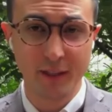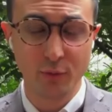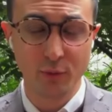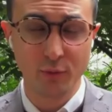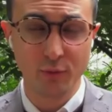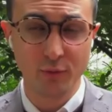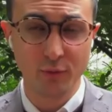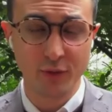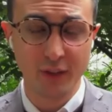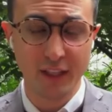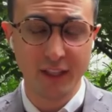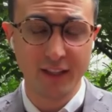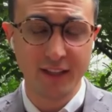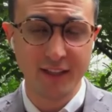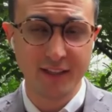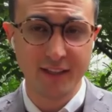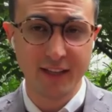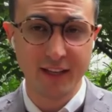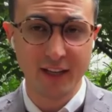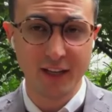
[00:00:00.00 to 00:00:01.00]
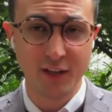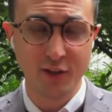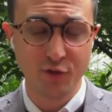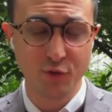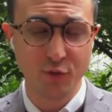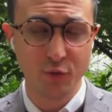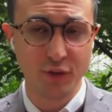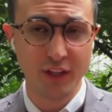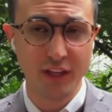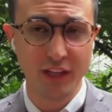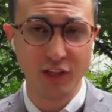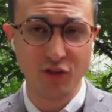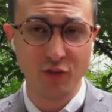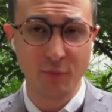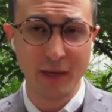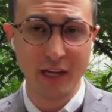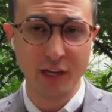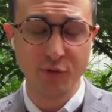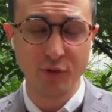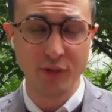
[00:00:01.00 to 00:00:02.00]
Com tantas guerras no Oriente
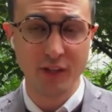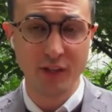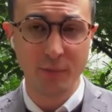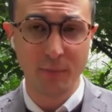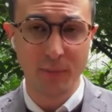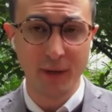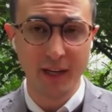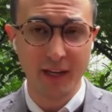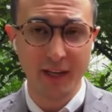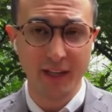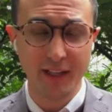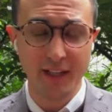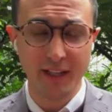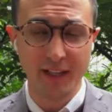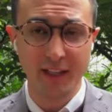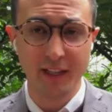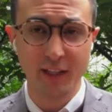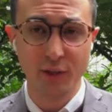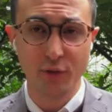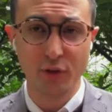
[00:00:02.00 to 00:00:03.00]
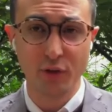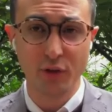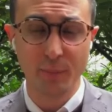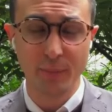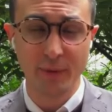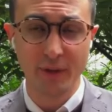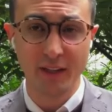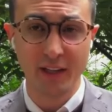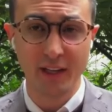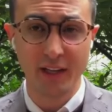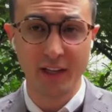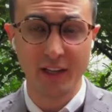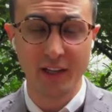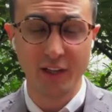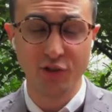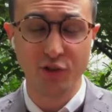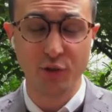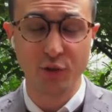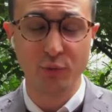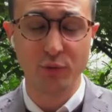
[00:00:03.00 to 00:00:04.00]
Médio e também ainda aqui na Europa, na
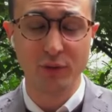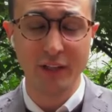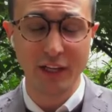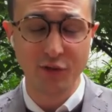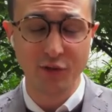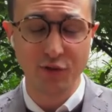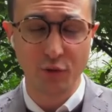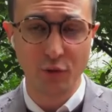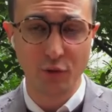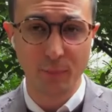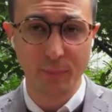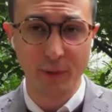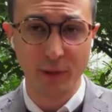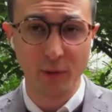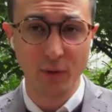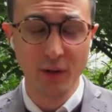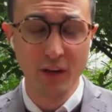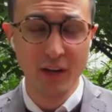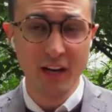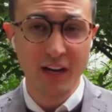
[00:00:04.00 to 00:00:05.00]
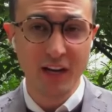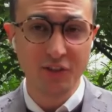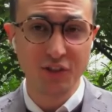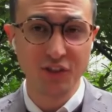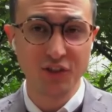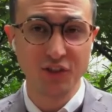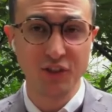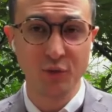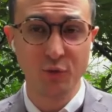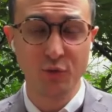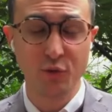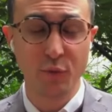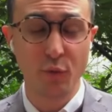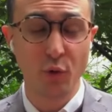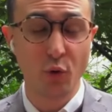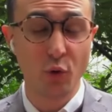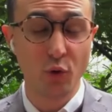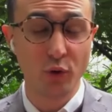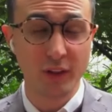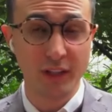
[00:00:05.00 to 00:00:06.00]
região do leste europeu, a gente não se
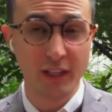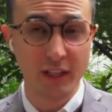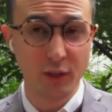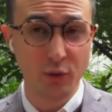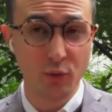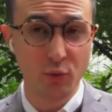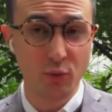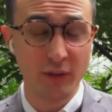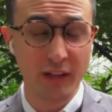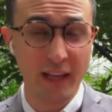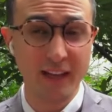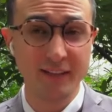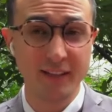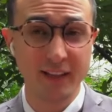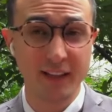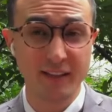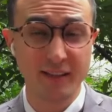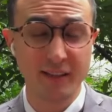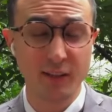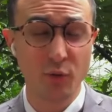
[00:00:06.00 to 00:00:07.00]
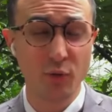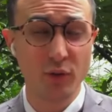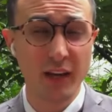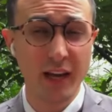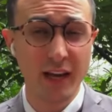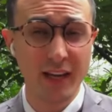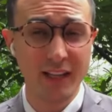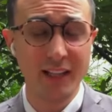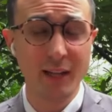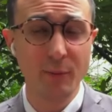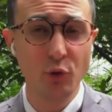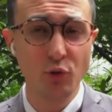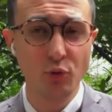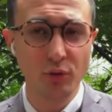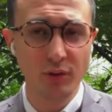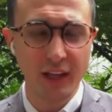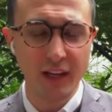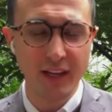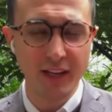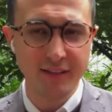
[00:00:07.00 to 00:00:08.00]
focou tanto nesta questão que ainda é muito
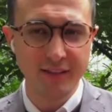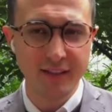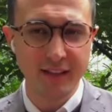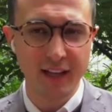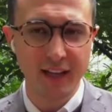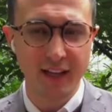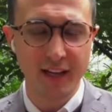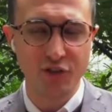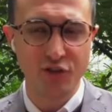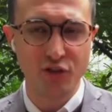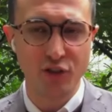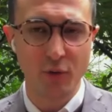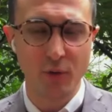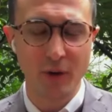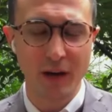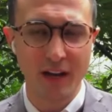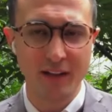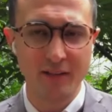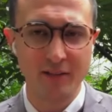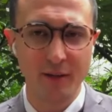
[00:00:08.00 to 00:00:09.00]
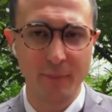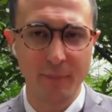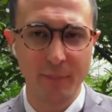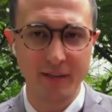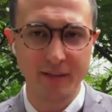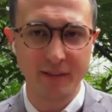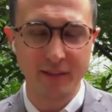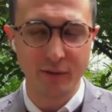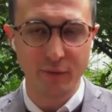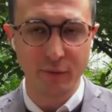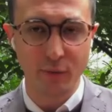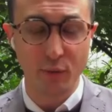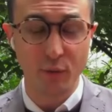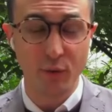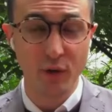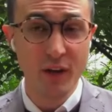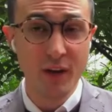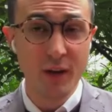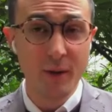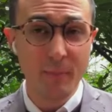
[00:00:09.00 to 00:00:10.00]
tensa na região Ásia-Pacífico.
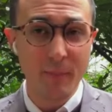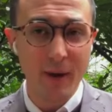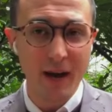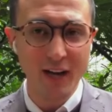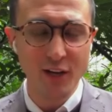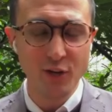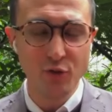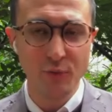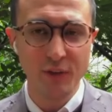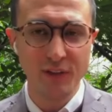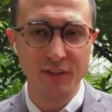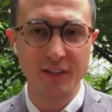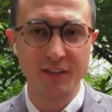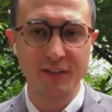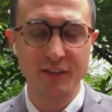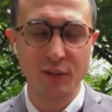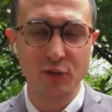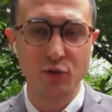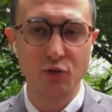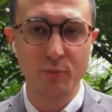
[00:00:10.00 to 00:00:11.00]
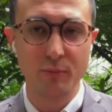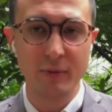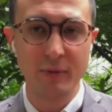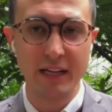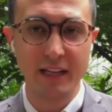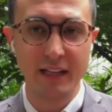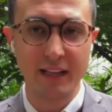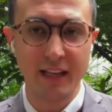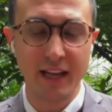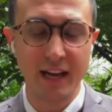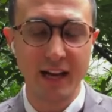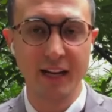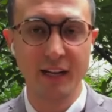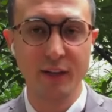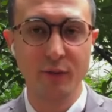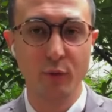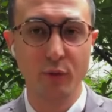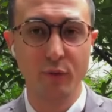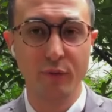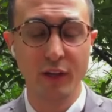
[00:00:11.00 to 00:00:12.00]
Mais um exercício militar
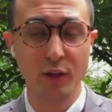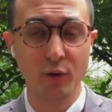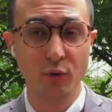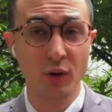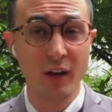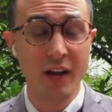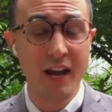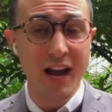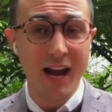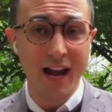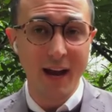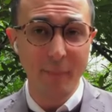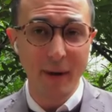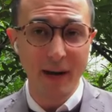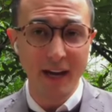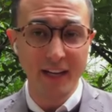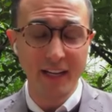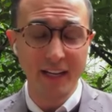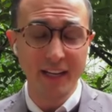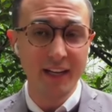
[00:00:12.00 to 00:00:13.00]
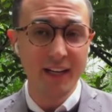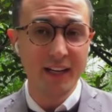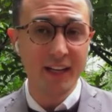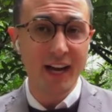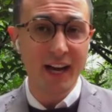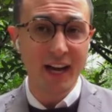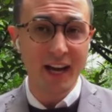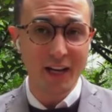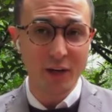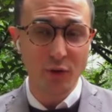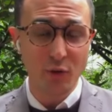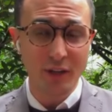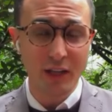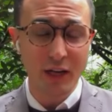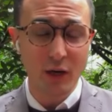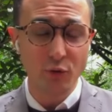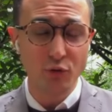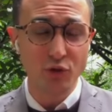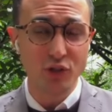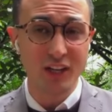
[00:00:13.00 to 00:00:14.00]
envolvendo a Marinha a
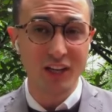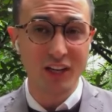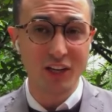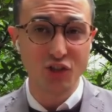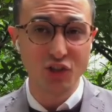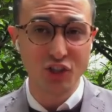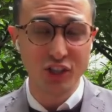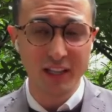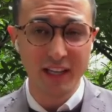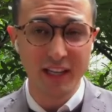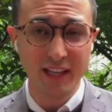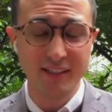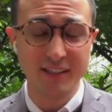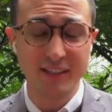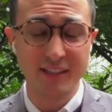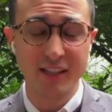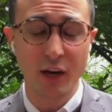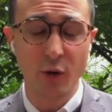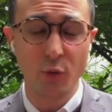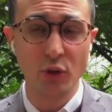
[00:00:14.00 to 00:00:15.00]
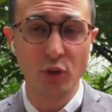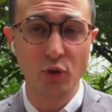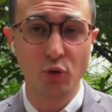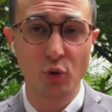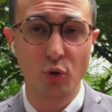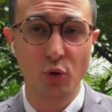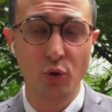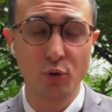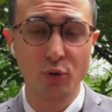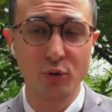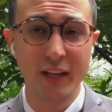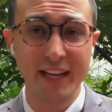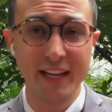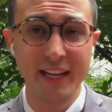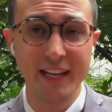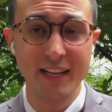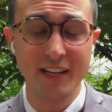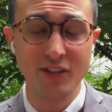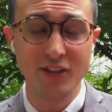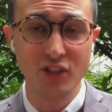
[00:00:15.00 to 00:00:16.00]
Aeronáutica chinesas ao entorno da
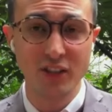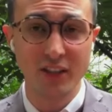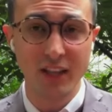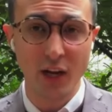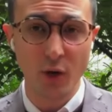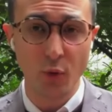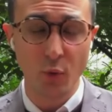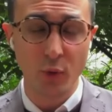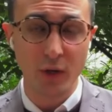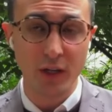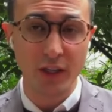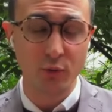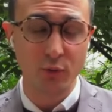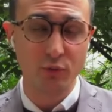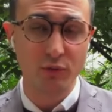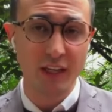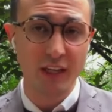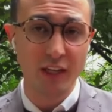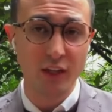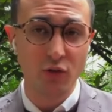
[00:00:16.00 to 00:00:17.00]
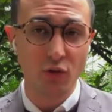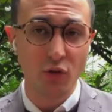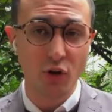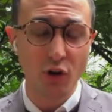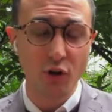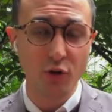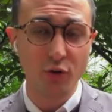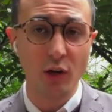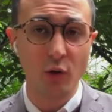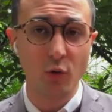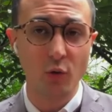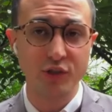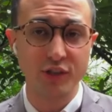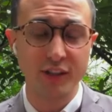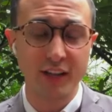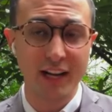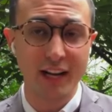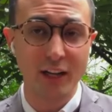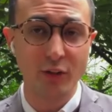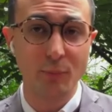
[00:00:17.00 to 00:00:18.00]
ilha de Taiwan, um território que é
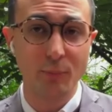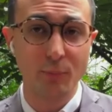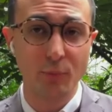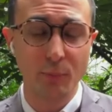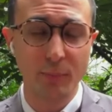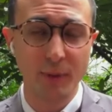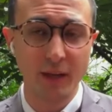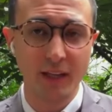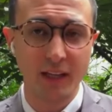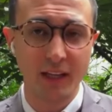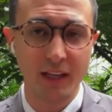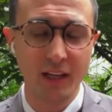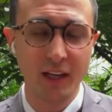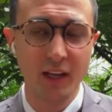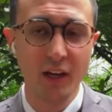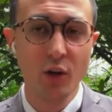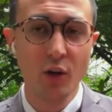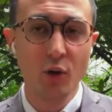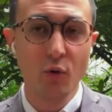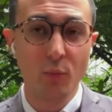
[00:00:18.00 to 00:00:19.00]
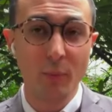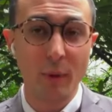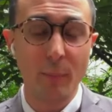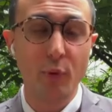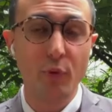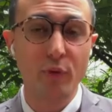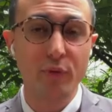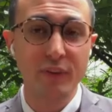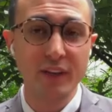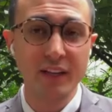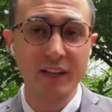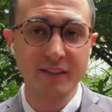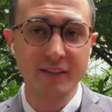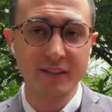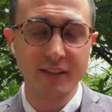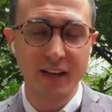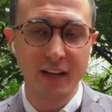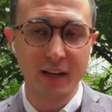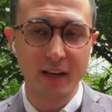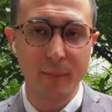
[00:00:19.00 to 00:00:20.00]
considerado por Pequim uma
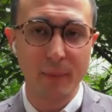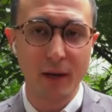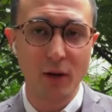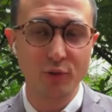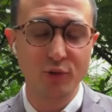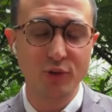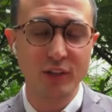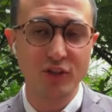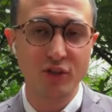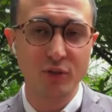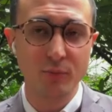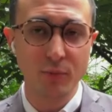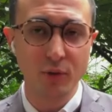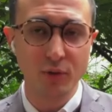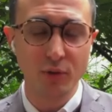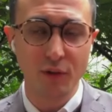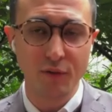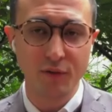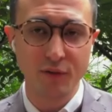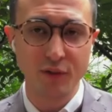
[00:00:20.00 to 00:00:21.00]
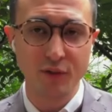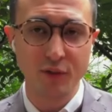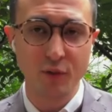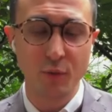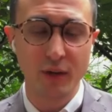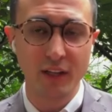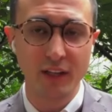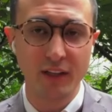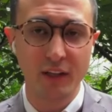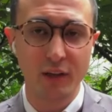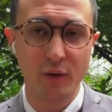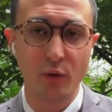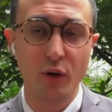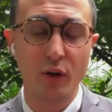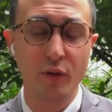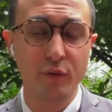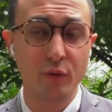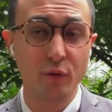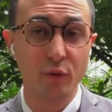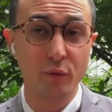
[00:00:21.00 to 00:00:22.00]
província rebelde desde
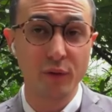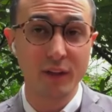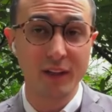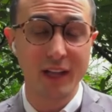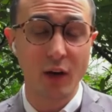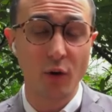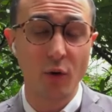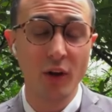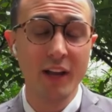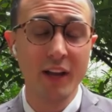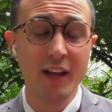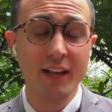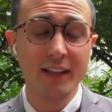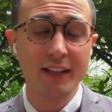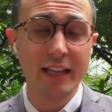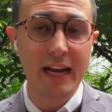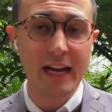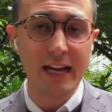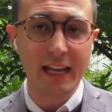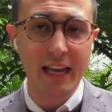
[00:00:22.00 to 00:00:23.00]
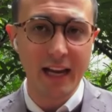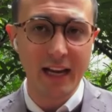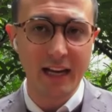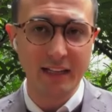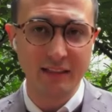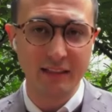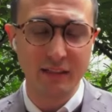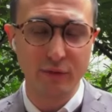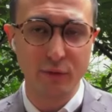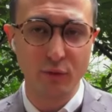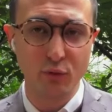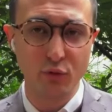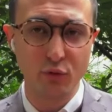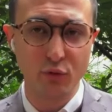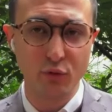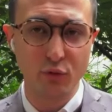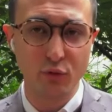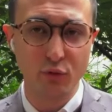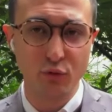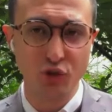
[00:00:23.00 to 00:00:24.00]
1949, no final da Guerra Civil
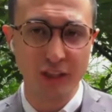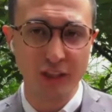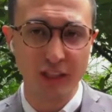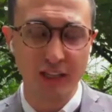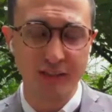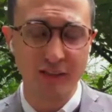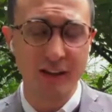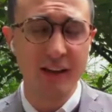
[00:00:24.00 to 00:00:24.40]
Chinesa.